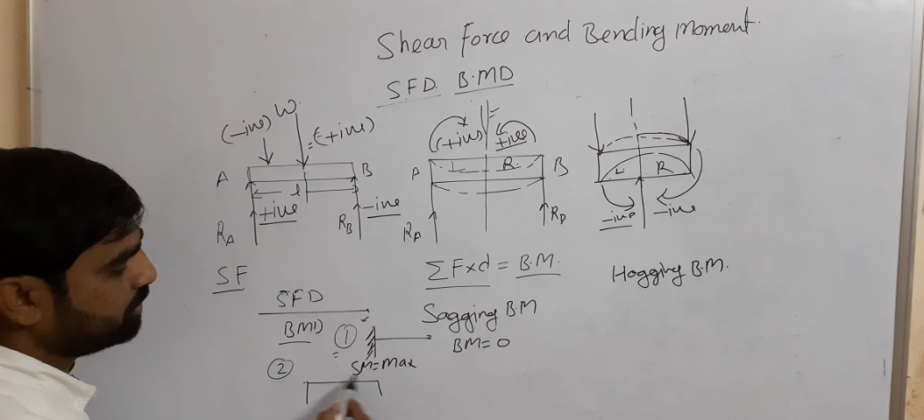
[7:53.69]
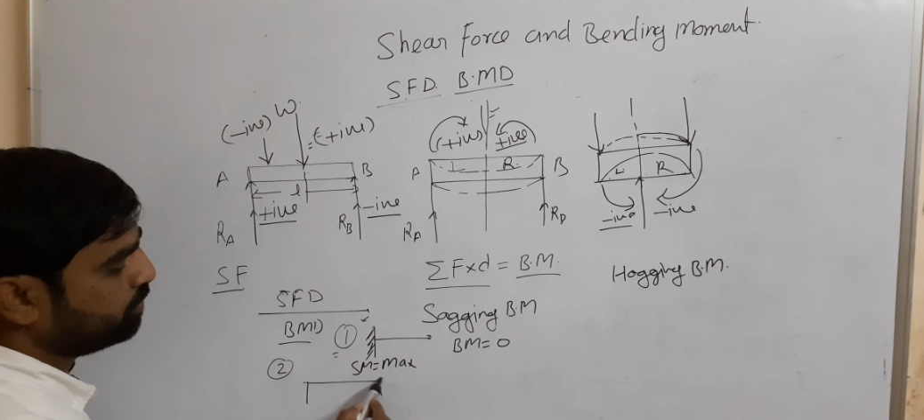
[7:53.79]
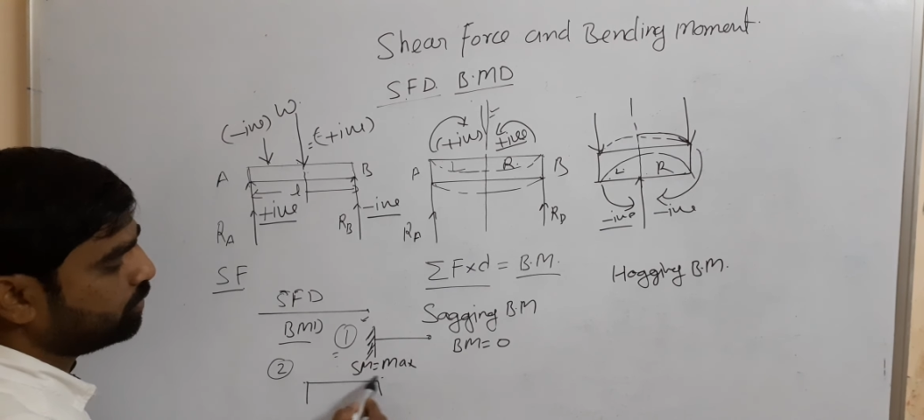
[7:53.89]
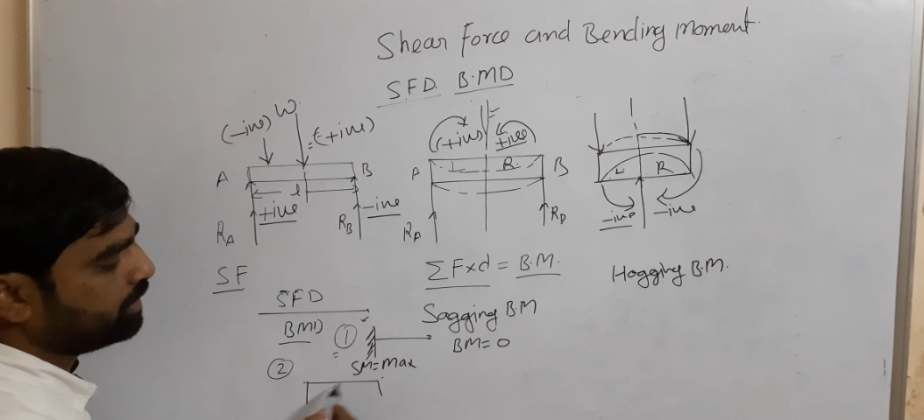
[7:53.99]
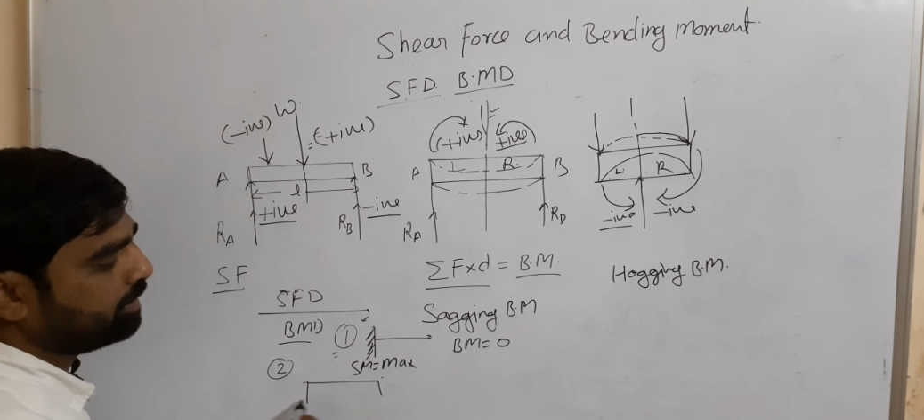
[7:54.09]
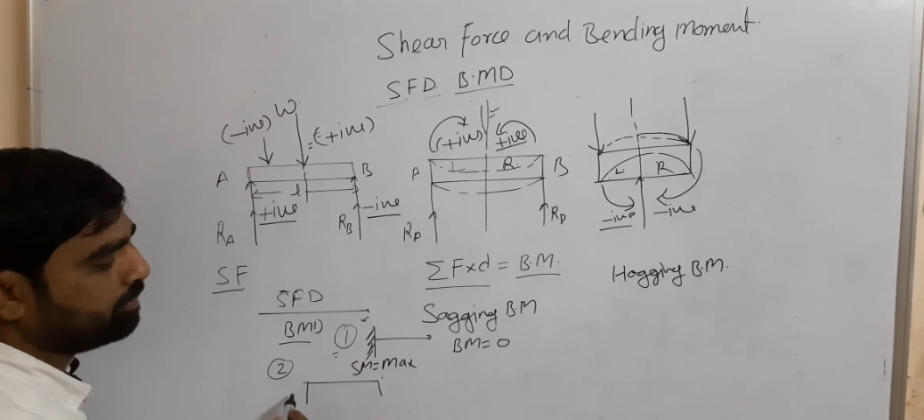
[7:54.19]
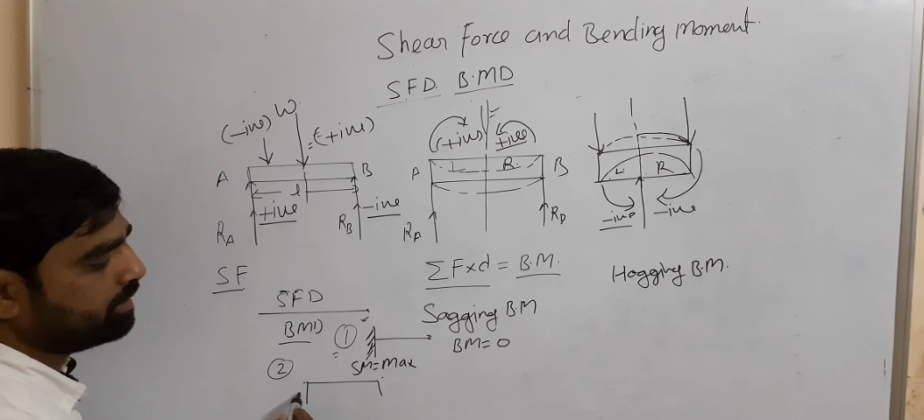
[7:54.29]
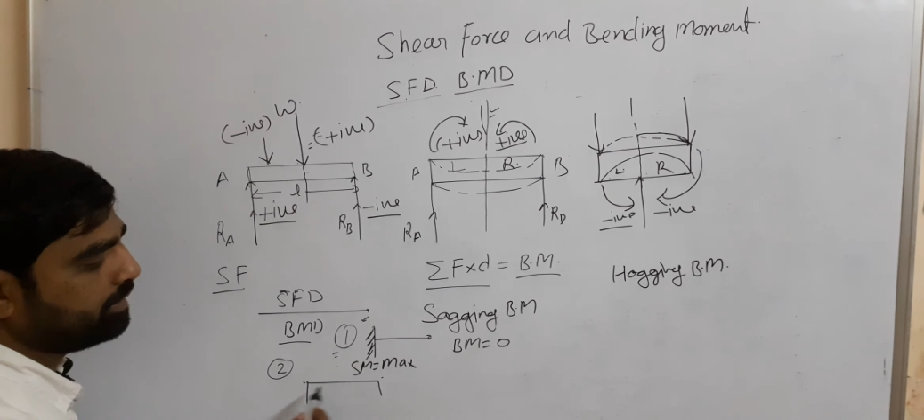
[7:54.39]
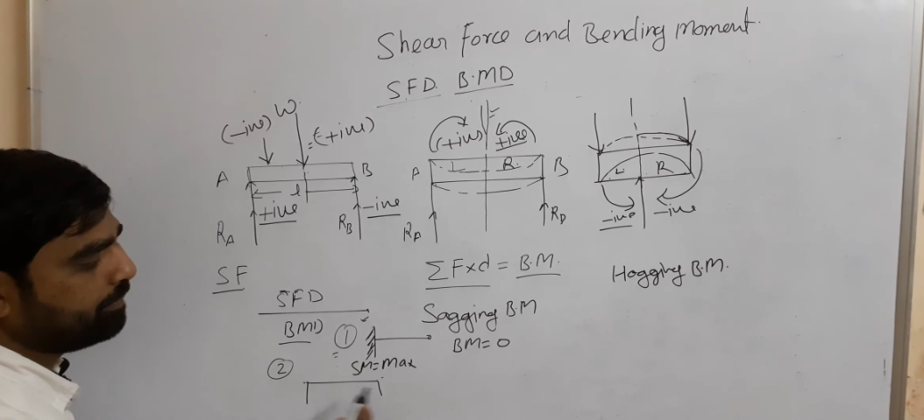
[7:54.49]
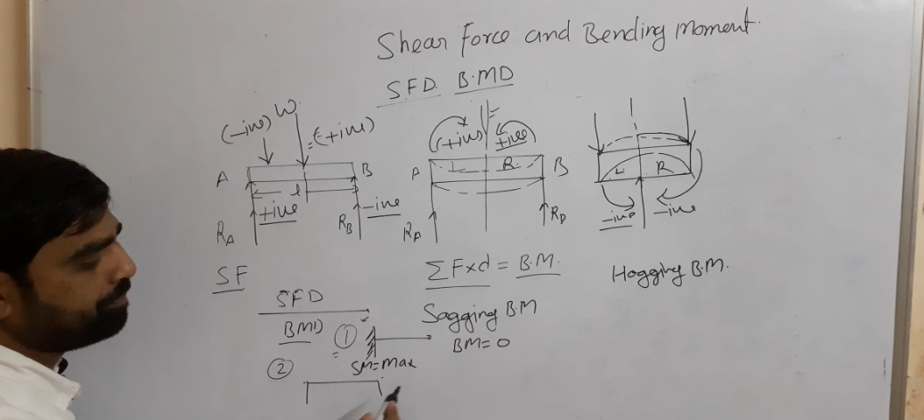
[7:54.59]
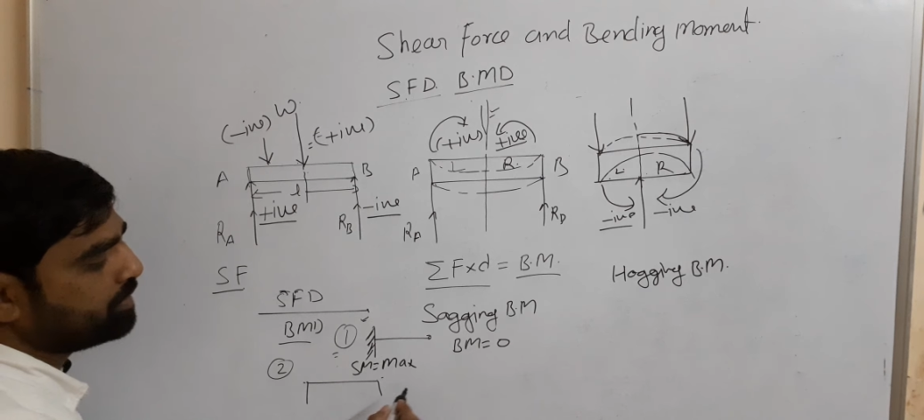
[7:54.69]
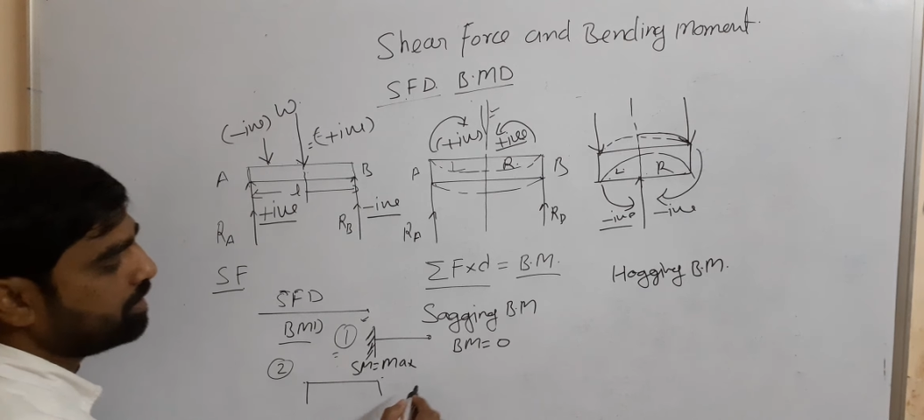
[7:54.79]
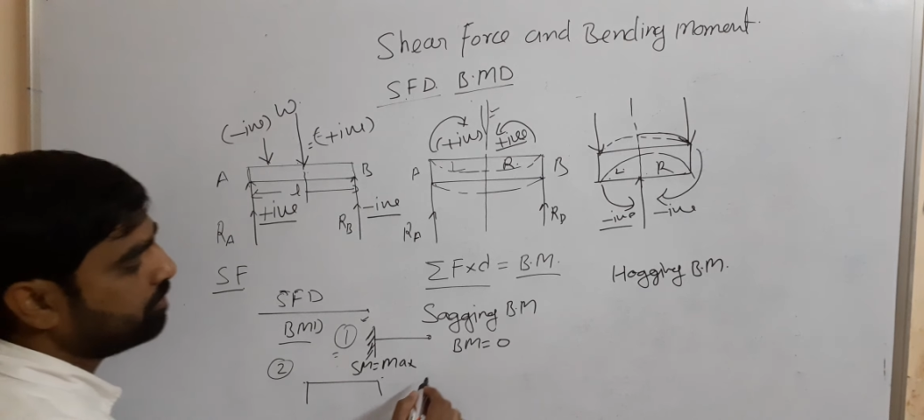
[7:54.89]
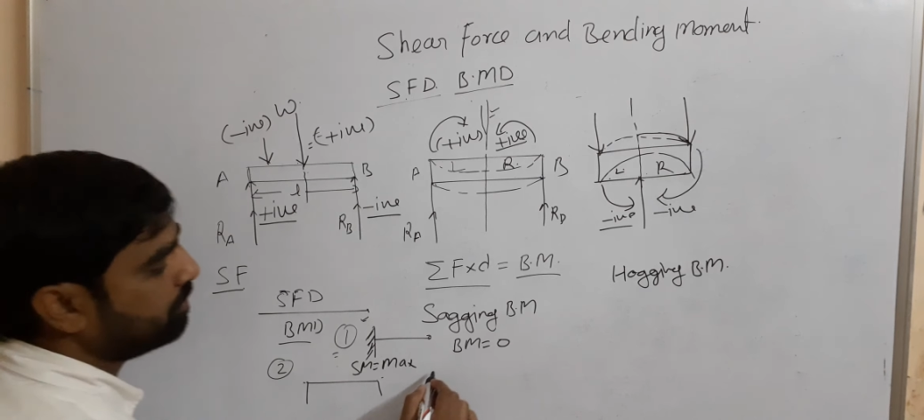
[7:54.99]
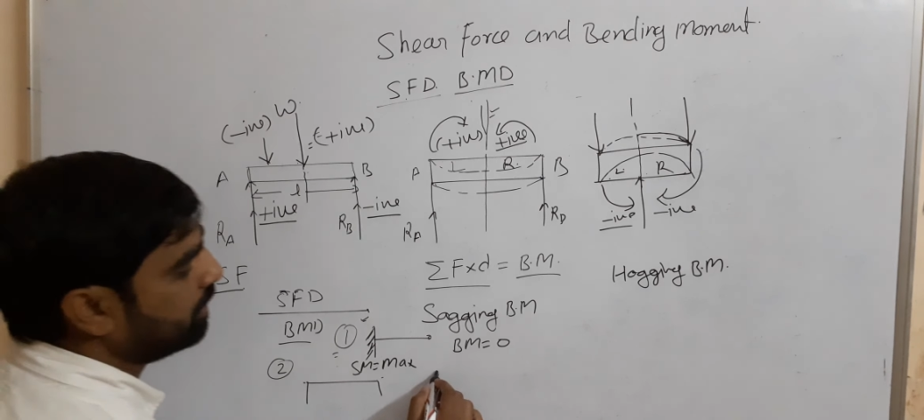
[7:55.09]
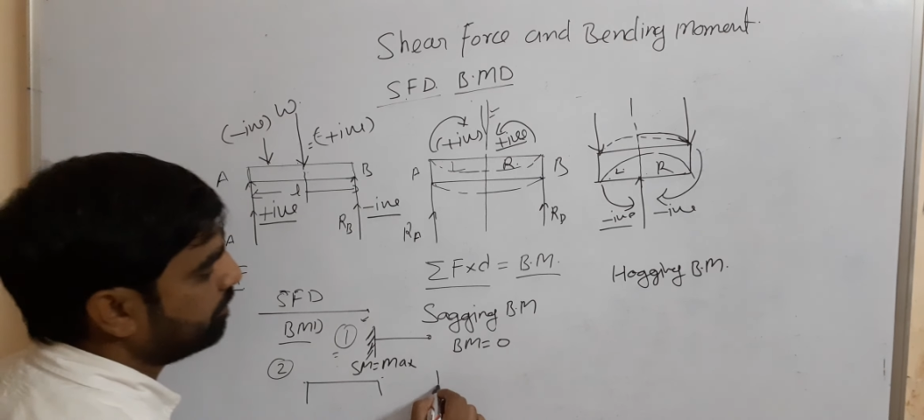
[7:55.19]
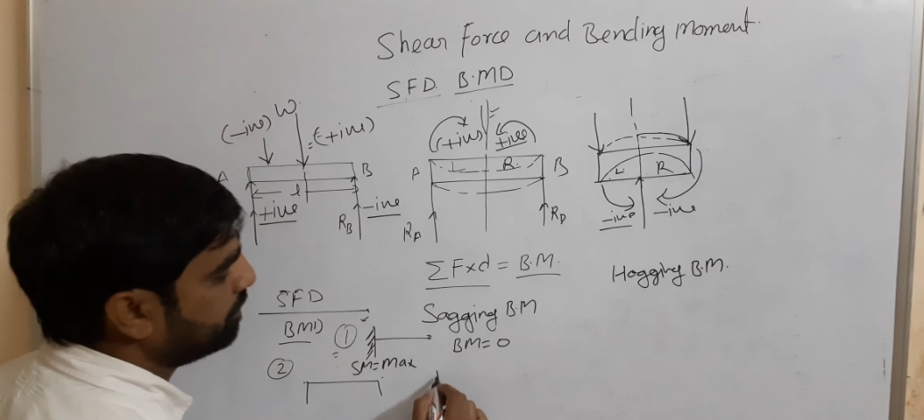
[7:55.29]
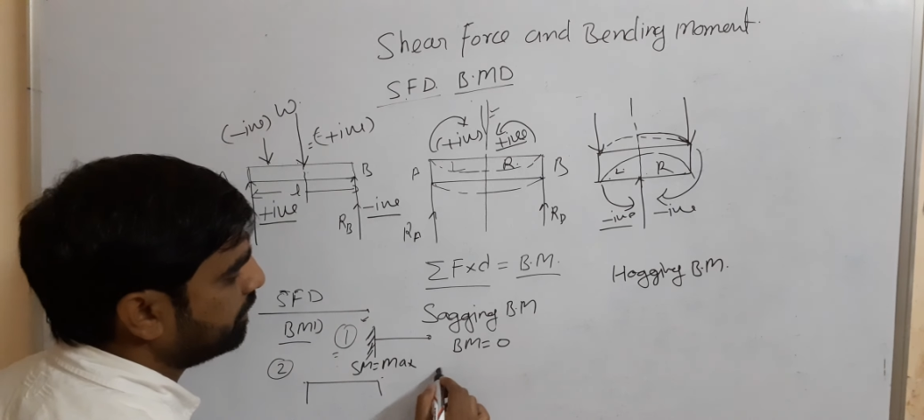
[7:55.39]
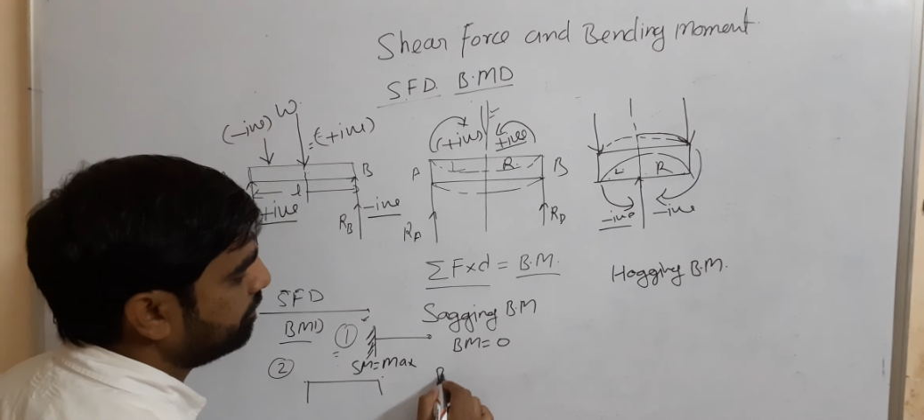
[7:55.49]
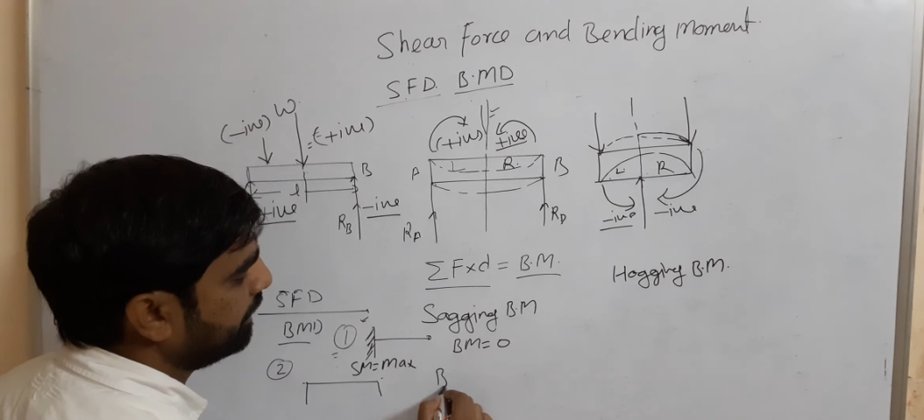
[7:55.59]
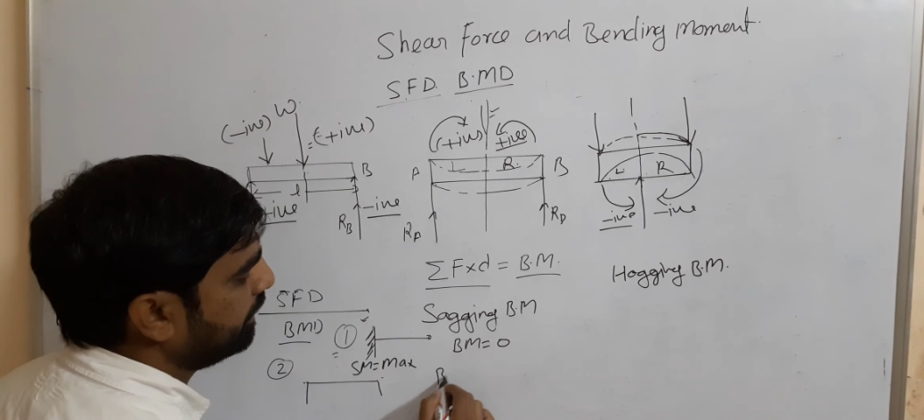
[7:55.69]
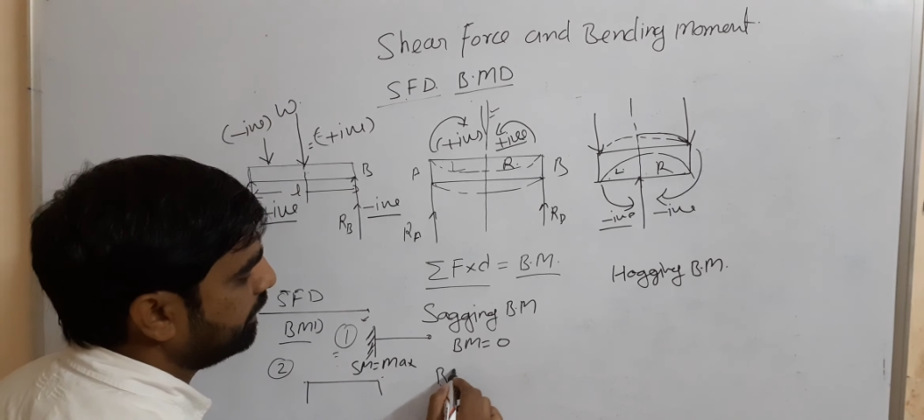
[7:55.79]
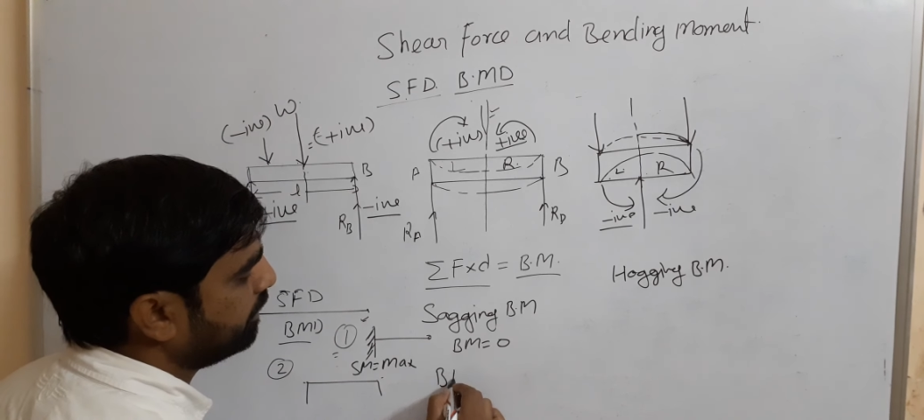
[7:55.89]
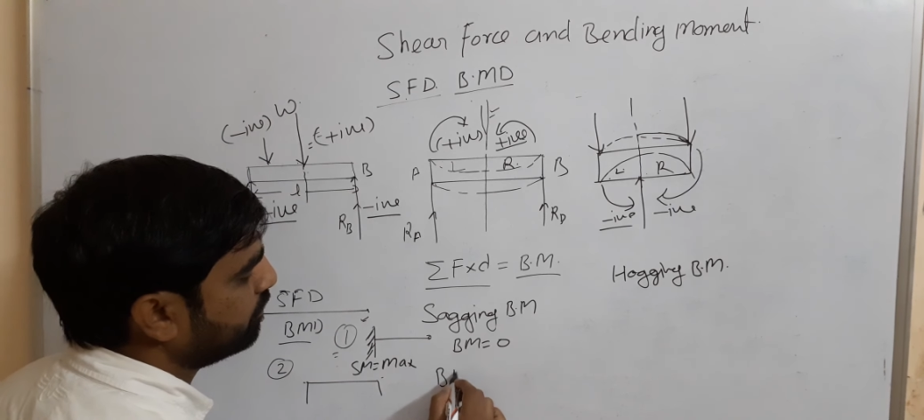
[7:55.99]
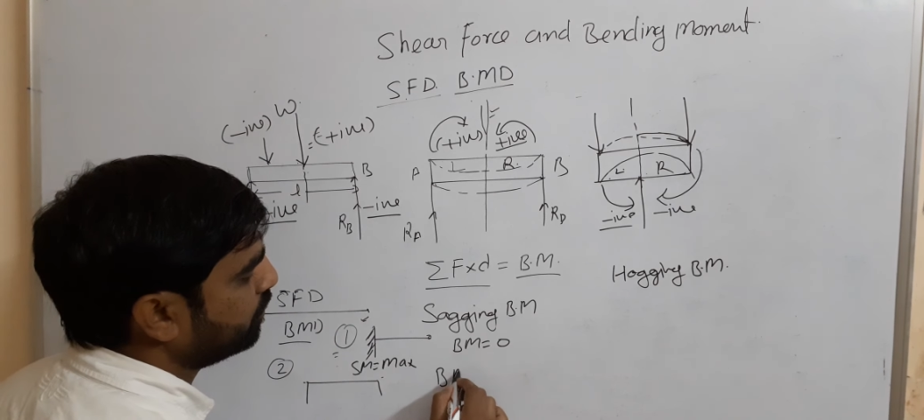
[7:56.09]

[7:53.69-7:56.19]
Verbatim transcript: सपोर्ट है हमारी वहाँ पर बेंडिंग